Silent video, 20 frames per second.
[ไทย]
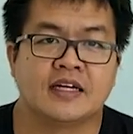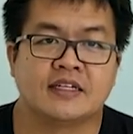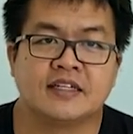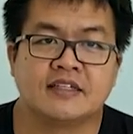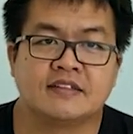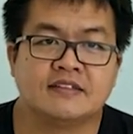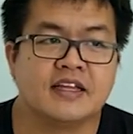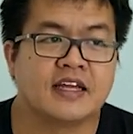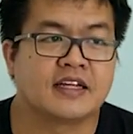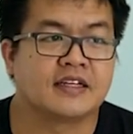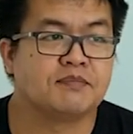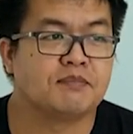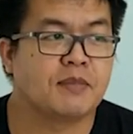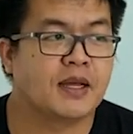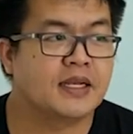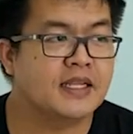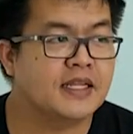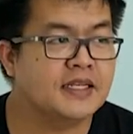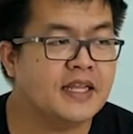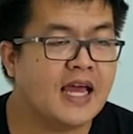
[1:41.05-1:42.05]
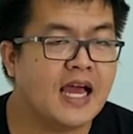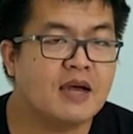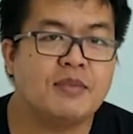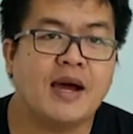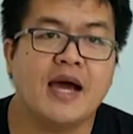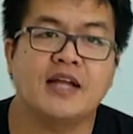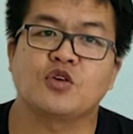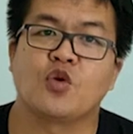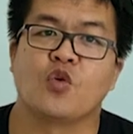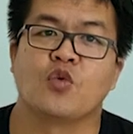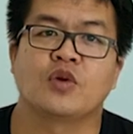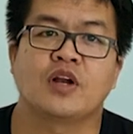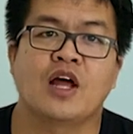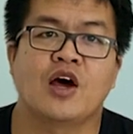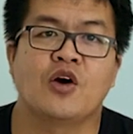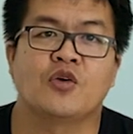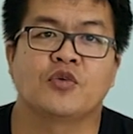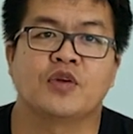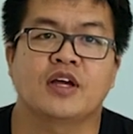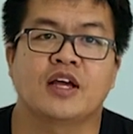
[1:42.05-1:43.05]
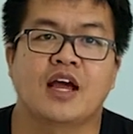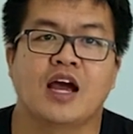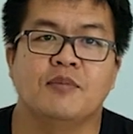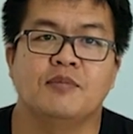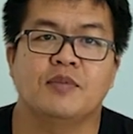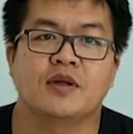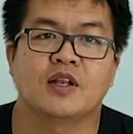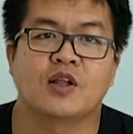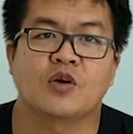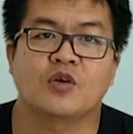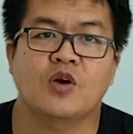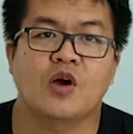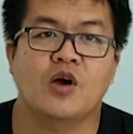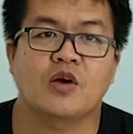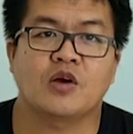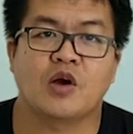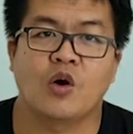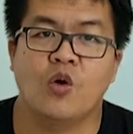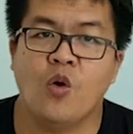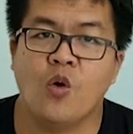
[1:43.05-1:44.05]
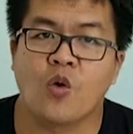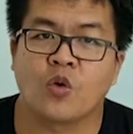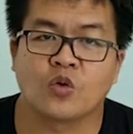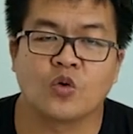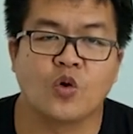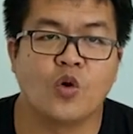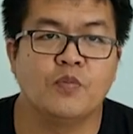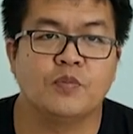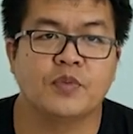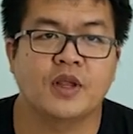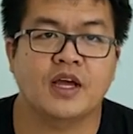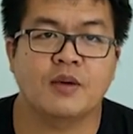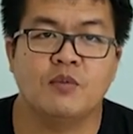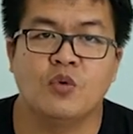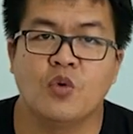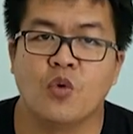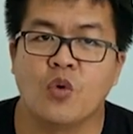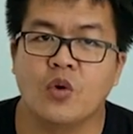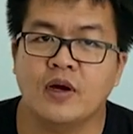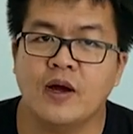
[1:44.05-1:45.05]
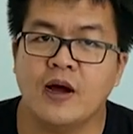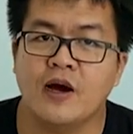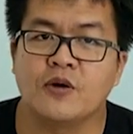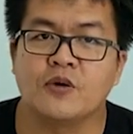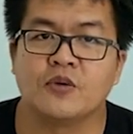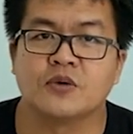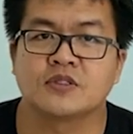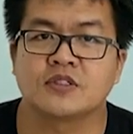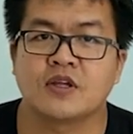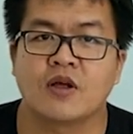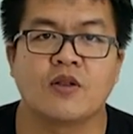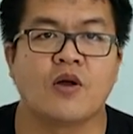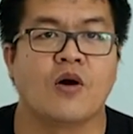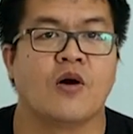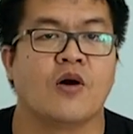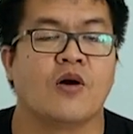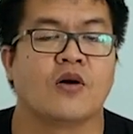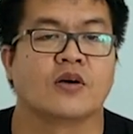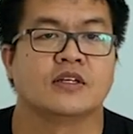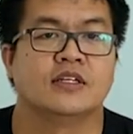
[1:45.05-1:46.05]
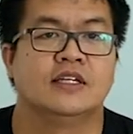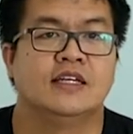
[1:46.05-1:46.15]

เด็กๆมาเล่นหน้าบ้านของเรานะครับแล้วก็เขาหกล้มนะครับ หัวเข่าถลอก